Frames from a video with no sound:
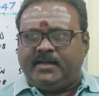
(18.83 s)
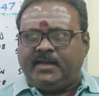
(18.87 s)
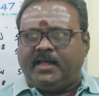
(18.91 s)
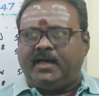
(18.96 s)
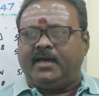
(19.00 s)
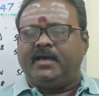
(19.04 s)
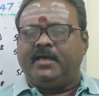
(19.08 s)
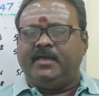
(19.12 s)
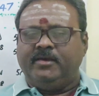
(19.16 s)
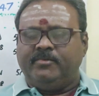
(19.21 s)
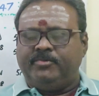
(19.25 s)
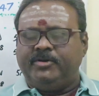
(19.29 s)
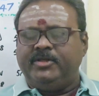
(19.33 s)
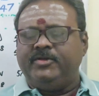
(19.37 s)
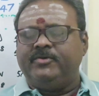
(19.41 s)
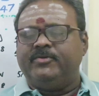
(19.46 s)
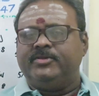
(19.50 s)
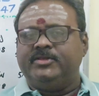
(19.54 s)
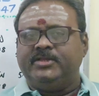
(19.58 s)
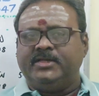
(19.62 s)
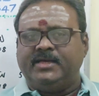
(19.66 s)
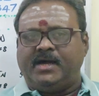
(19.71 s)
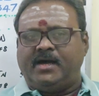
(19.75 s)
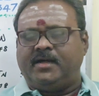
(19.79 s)
நாங்கள் எப்படி
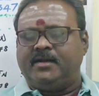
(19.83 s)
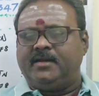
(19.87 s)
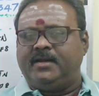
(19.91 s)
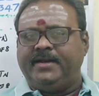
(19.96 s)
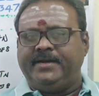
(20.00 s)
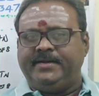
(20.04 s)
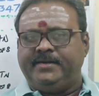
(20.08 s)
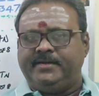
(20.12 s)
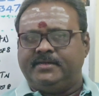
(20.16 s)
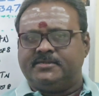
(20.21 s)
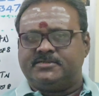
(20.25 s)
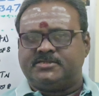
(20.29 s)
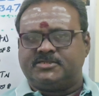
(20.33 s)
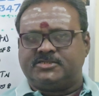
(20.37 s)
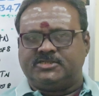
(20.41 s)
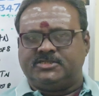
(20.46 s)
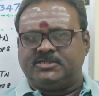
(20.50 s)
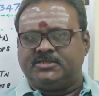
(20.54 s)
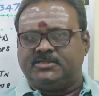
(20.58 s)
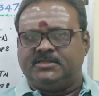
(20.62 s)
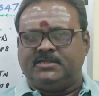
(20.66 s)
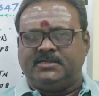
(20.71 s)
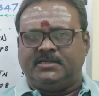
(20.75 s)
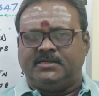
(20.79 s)
வந்து ஆன்லைன்
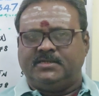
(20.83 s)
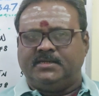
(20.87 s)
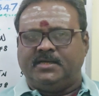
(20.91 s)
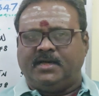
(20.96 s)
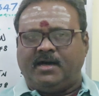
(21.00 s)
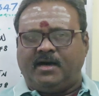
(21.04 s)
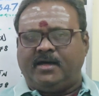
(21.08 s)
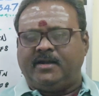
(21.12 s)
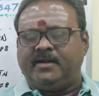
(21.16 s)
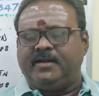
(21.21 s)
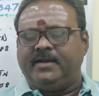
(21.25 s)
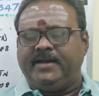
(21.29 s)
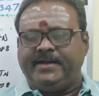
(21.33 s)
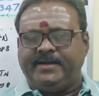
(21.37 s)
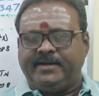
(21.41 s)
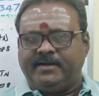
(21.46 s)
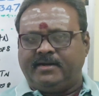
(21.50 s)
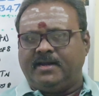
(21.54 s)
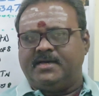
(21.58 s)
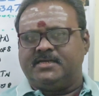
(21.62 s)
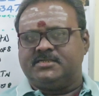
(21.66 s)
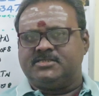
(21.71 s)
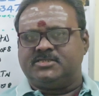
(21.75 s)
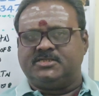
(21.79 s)
டெஸ்ட்டு ஆன்லைன்
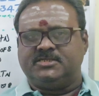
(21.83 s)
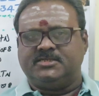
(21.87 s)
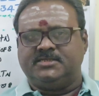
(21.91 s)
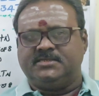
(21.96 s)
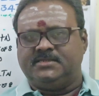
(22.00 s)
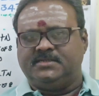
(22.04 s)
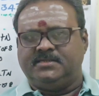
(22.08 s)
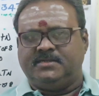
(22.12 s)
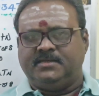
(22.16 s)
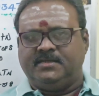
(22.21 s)
கிளாஸு